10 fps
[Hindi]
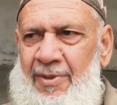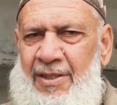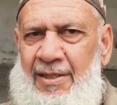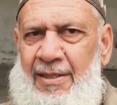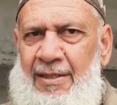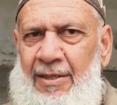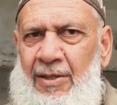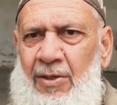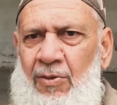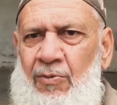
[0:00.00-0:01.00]
मिशन
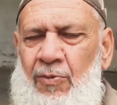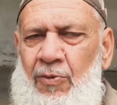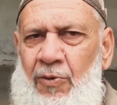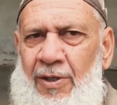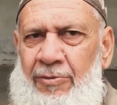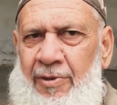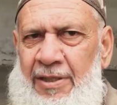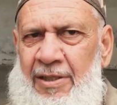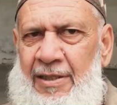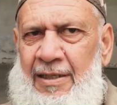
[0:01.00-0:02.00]
है वो
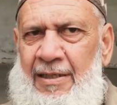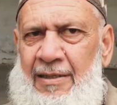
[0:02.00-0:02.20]
एजुकेशन है